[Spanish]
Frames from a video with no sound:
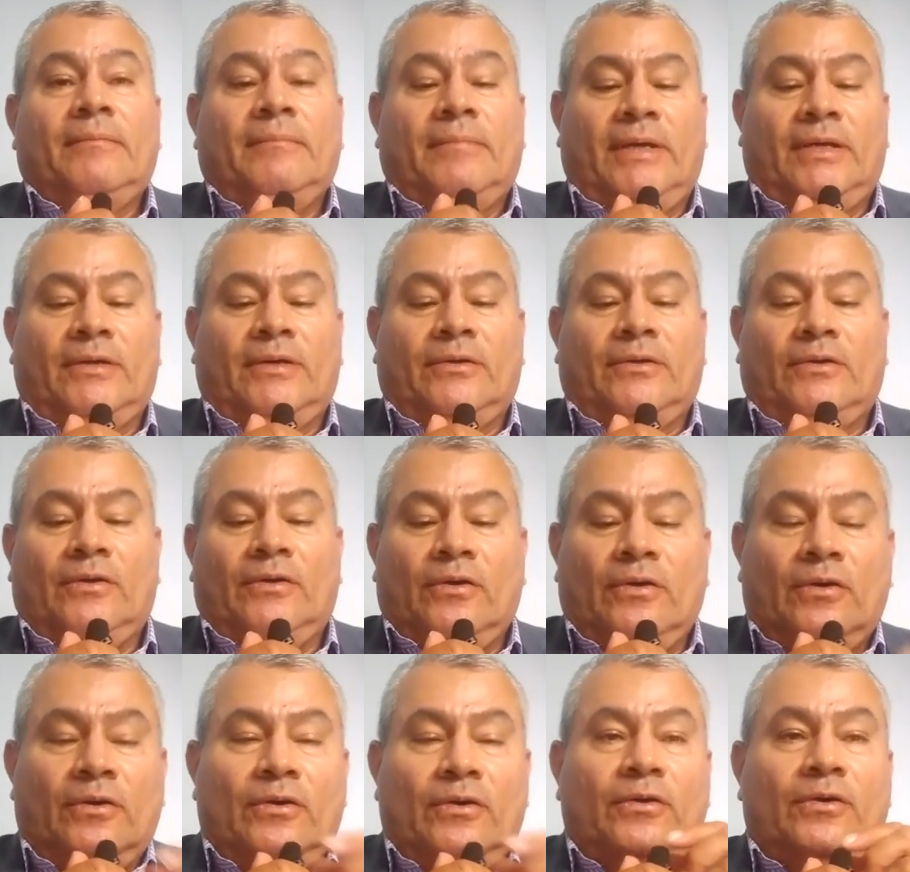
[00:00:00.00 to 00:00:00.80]

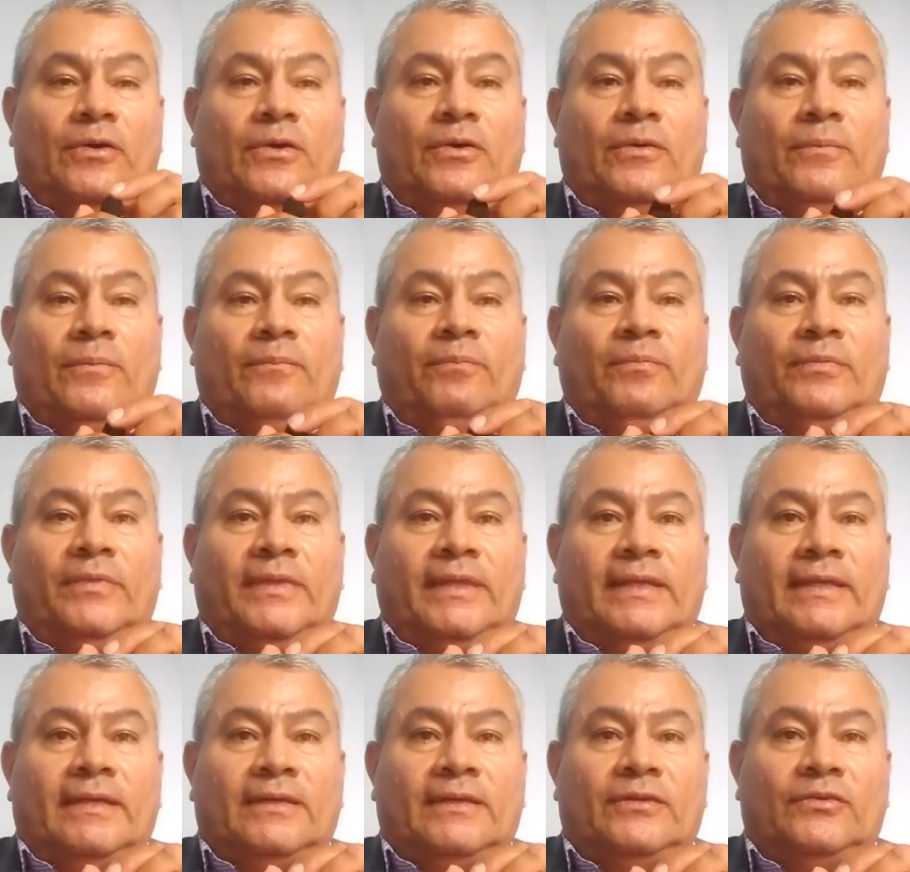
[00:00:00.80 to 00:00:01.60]
pero no logró
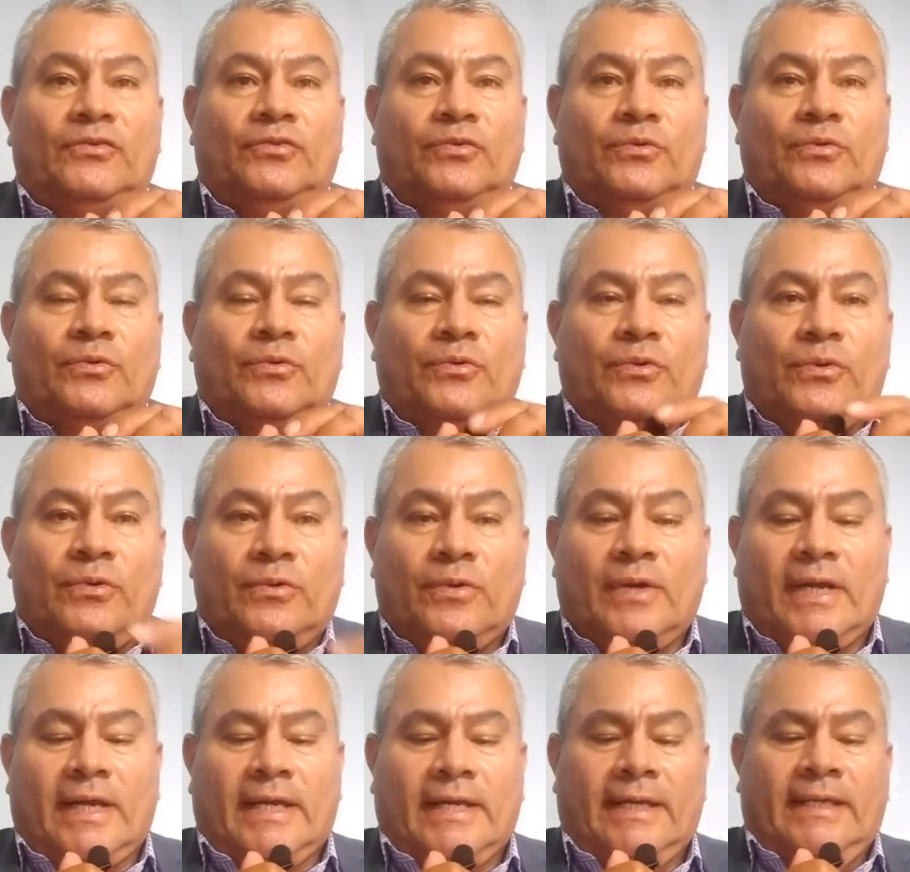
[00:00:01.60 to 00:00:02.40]
mm, su curul